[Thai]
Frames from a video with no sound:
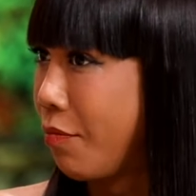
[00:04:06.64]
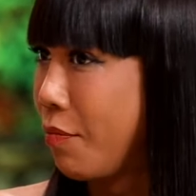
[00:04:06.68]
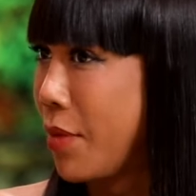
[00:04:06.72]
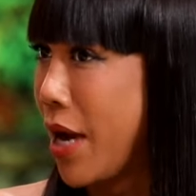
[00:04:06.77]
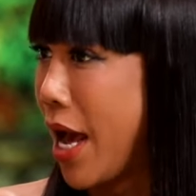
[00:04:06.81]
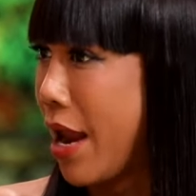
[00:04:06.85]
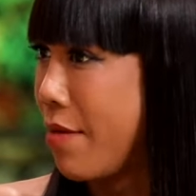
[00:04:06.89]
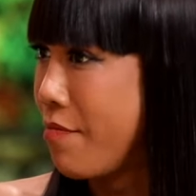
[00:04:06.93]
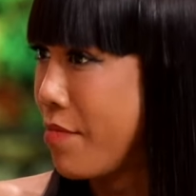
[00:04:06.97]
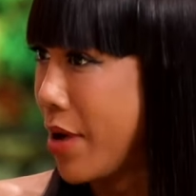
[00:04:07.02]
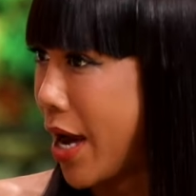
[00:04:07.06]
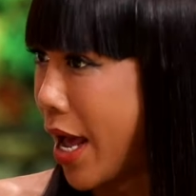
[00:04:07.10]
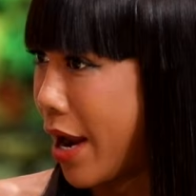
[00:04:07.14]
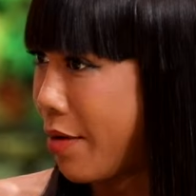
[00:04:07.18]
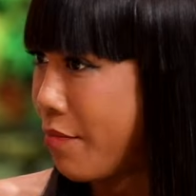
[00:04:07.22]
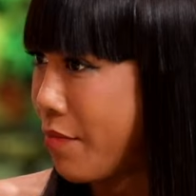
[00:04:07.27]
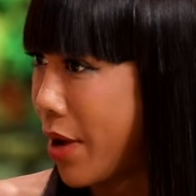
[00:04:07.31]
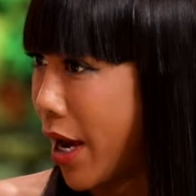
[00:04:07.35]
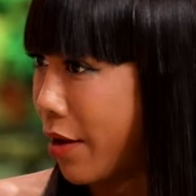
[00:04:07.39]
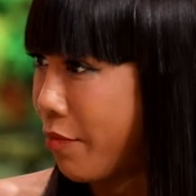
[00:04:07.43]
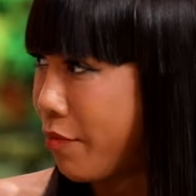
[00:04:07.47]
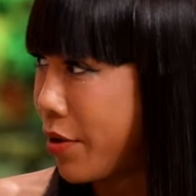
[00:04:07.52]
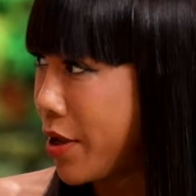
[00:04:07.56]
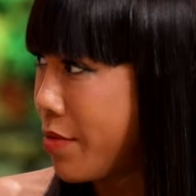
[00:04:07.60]
เหมือนเหมือน
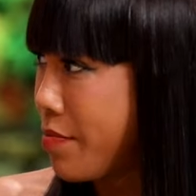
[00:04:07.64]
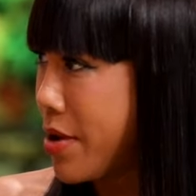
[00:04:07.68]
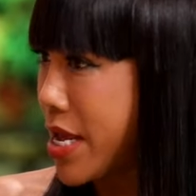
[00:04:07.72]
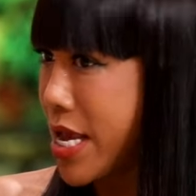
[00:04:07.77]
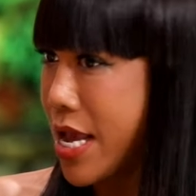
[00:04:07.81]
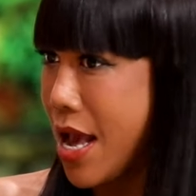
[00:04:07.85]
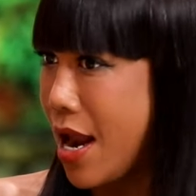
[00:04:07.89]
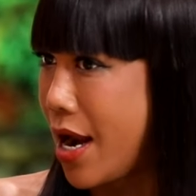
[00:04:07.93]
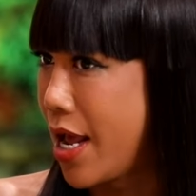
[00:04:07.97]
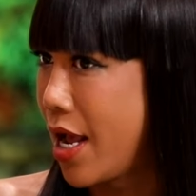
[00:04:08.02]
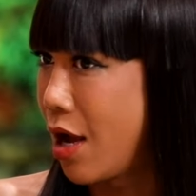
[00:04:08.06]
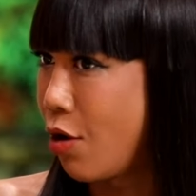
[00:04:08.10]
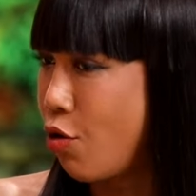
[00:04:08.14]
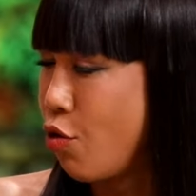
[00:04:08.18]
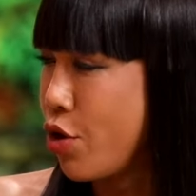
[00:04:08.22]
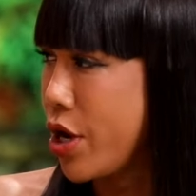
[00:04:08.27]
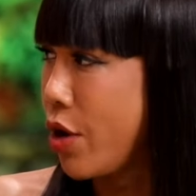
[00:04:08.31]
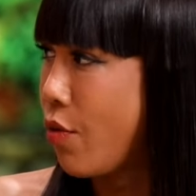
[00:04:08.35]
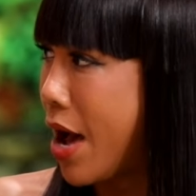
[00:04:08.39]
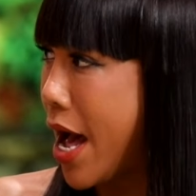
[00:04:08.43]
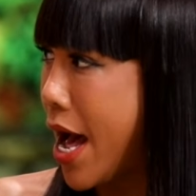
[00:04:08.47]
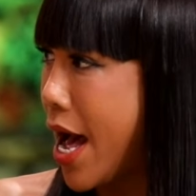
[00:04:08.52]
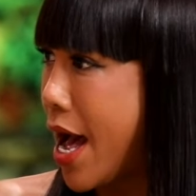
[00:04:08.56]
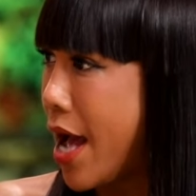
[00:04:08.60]
เหมือนพี่บีอะไรคุย
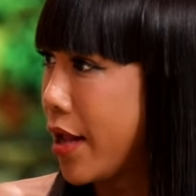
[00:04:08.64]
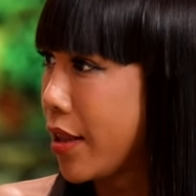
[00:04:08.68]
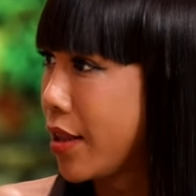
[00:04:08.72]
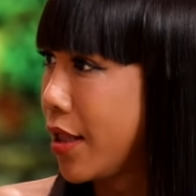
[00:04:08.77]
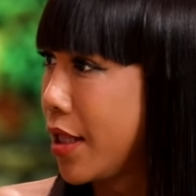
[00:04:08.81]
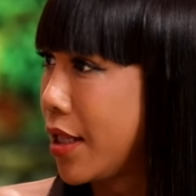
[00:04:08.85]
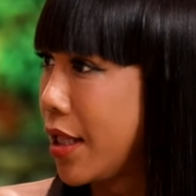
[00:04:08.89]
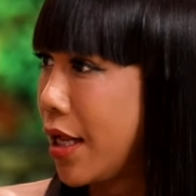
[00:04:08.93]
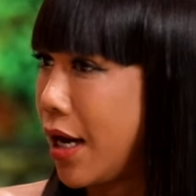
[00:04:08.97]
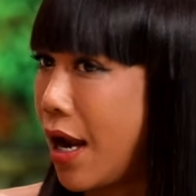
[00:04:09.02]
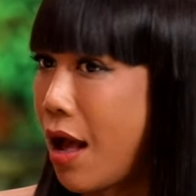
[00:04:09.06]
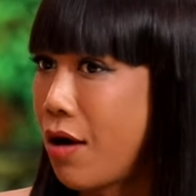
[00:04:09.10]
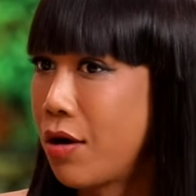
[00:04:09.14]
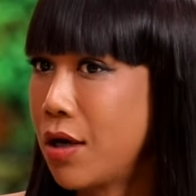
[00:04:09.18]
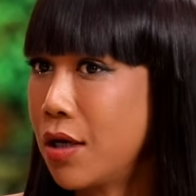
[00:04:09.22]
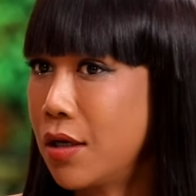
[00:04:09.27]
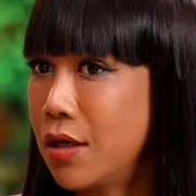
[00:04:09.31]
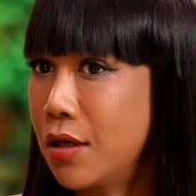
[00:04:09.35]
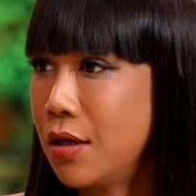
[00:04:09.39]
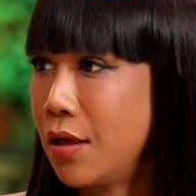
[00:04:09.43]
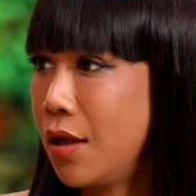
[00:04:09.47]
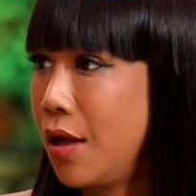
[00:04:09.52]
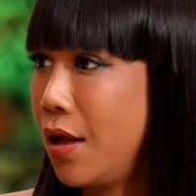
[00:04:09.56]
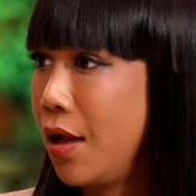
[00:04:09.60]
ว่าจริงๆแล้วคือ